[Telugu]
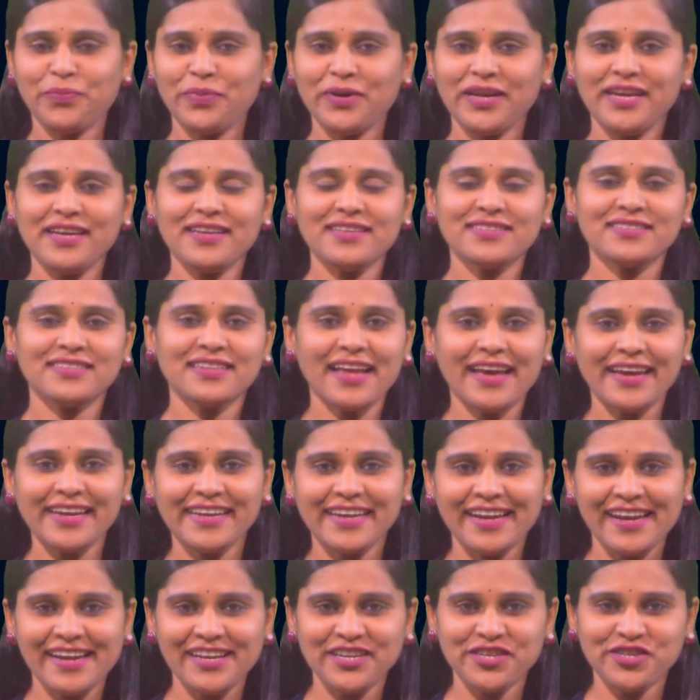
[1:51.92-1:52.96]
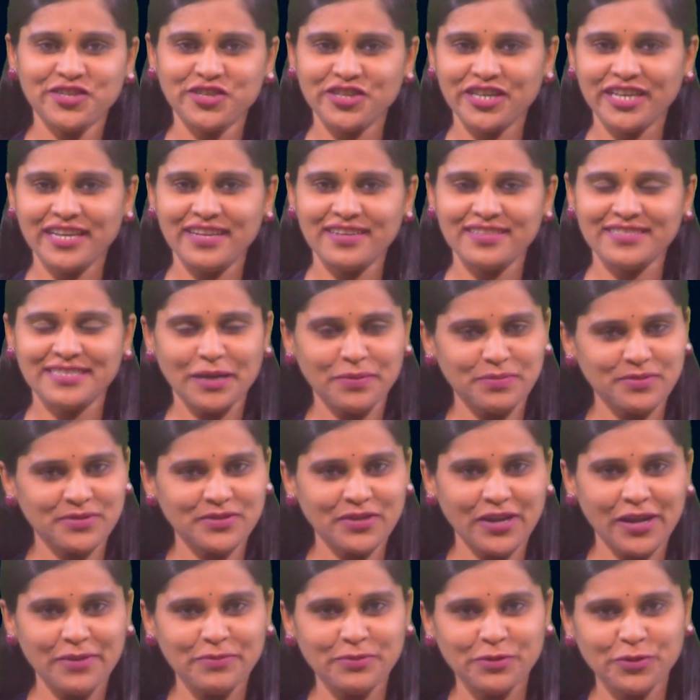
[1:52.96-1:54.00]
ప్లీజ్ లైక్ అండ్ షేర్
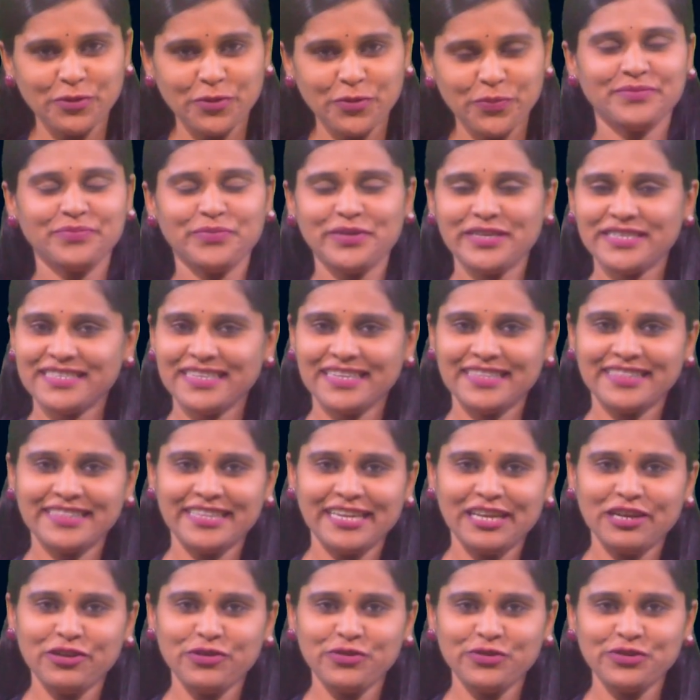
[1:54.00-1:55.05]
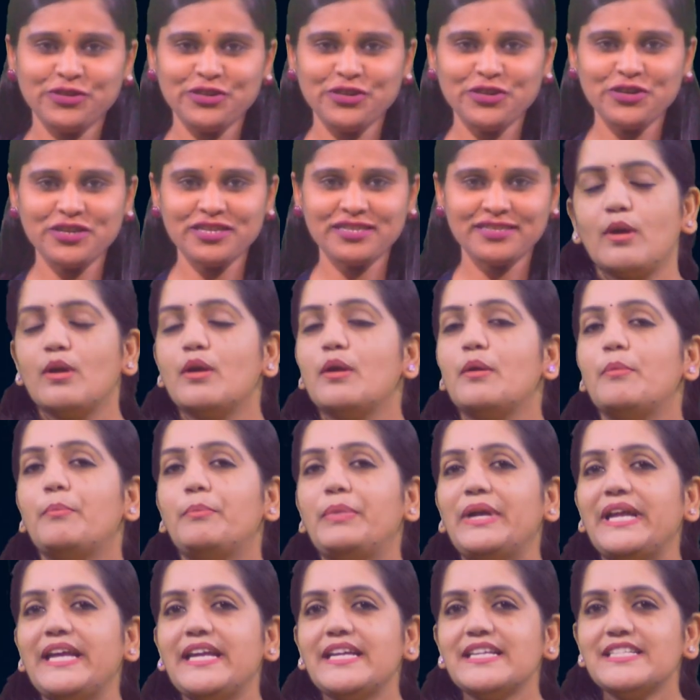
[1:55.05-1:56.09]
సబ్స్క్రైబ్ టు బీసీఎన్ తెలుగు న్యూస్
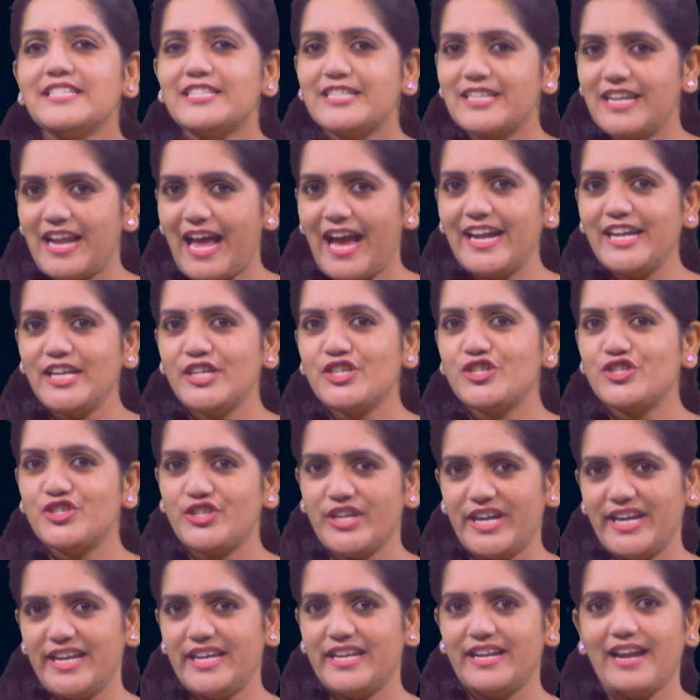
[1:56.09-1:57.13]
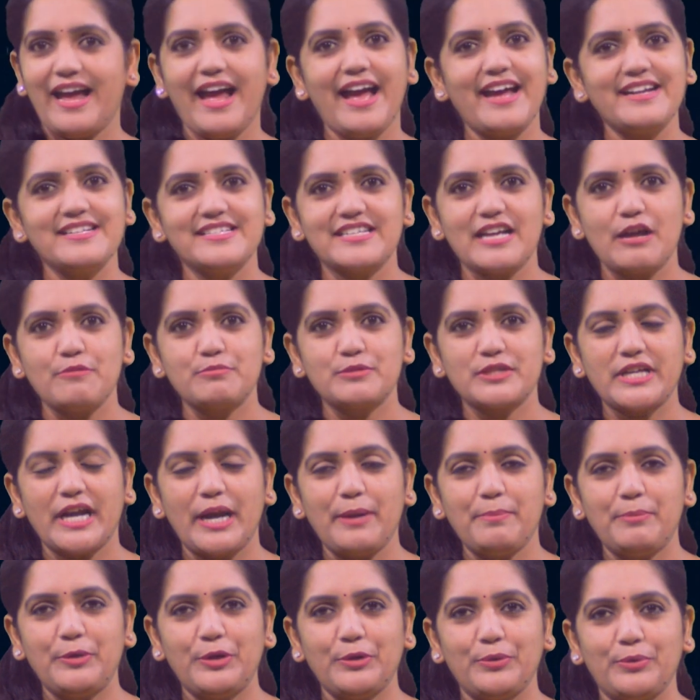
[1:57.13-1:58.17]
ప్లీజ్ లైక్ షేర్ అండ్
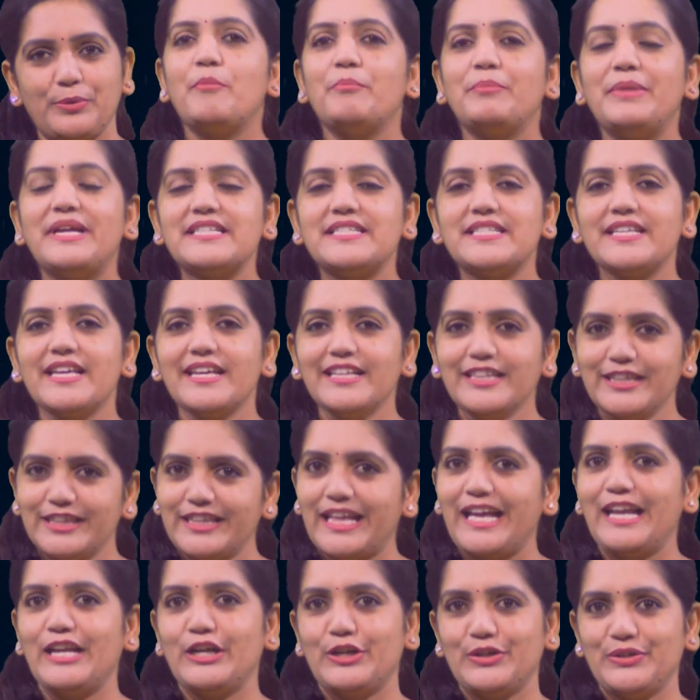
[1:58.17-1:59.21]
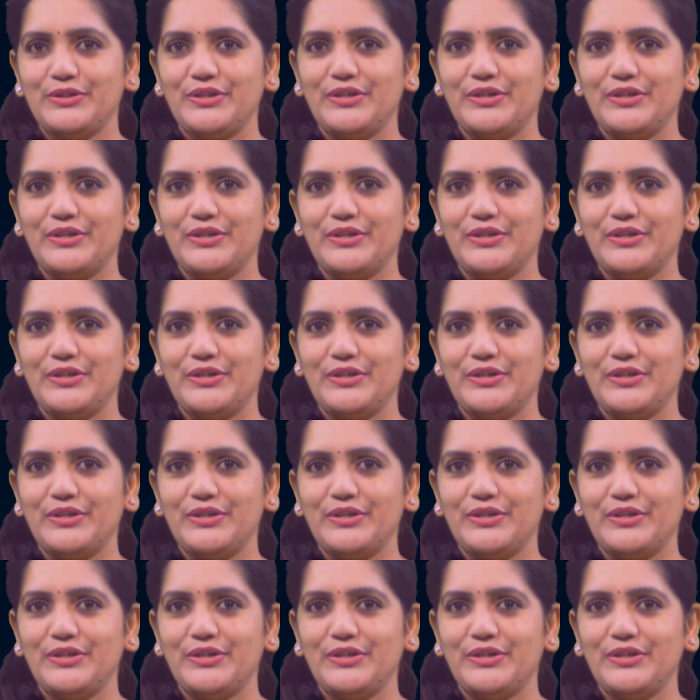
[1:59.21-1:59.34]
సబ్స్క్రైబ్ టు బీసీఎన్ తెలుగు